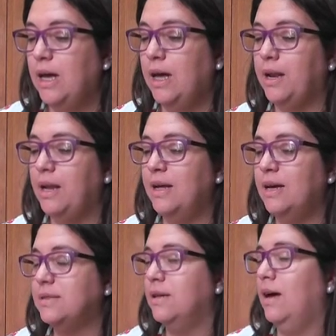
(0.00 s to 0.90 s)
En
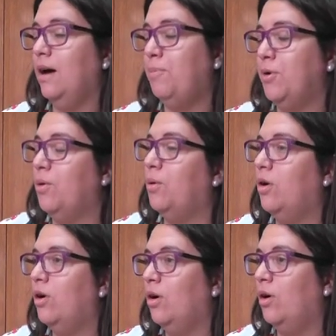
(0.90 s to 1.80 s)
realidad se
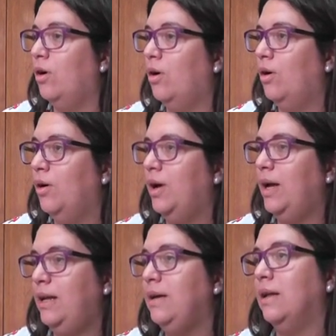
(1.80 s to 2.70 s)
aprobó
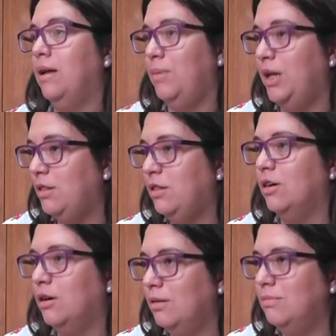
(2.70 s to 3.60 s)
el
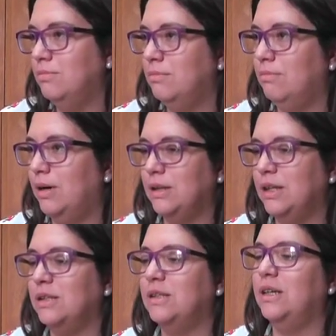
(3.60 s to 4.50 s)
incremento
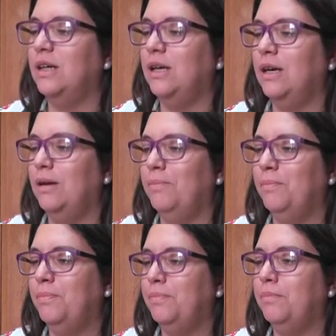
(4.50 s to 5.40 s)
bastante
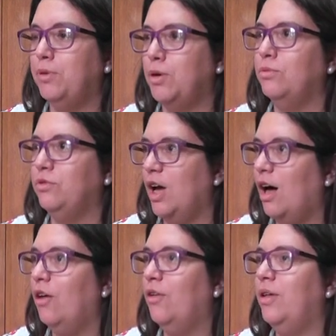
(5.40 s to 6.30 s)
mm,
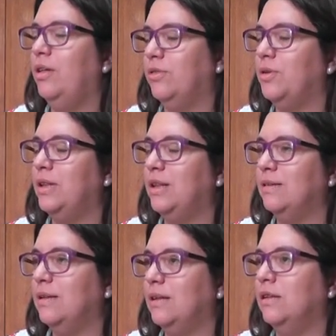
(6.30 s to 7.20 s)
pronunciado de
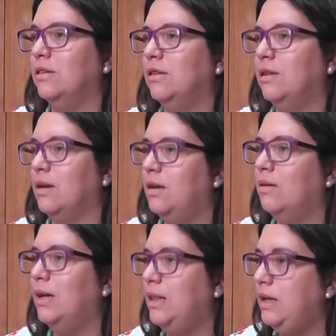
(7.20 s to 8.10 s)
sobretasa tanto de
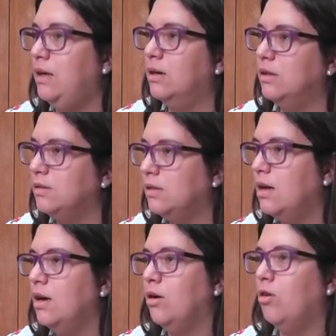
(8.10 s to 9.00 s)
terreno baldíos
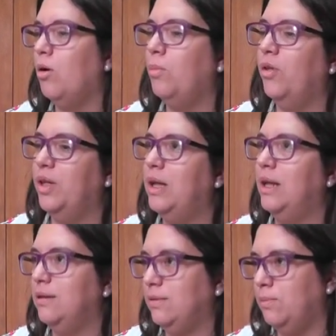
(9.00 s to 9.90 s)
como de
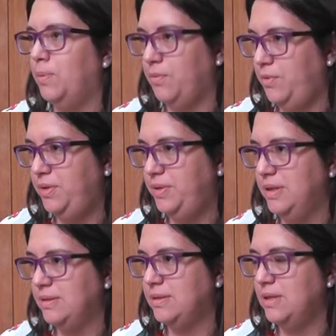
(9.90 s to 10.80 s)
grandes
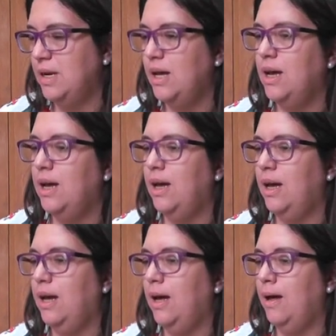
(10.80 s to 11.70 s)
superficies.
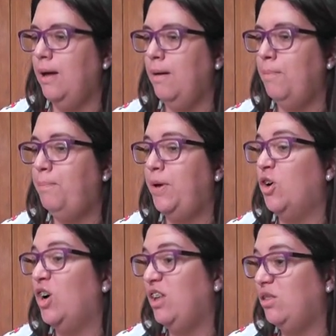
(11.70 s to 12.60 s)
Eh,
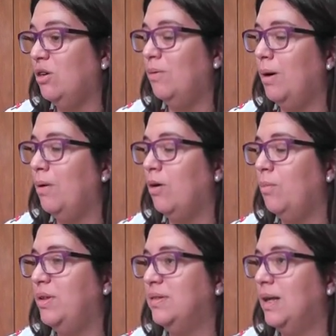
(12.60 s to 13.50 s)
pero esto va a
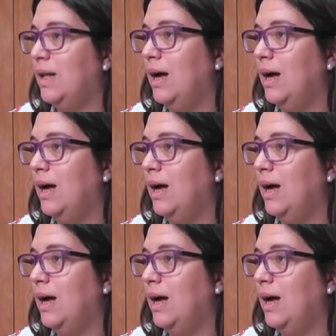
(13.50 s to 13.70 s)
comenzar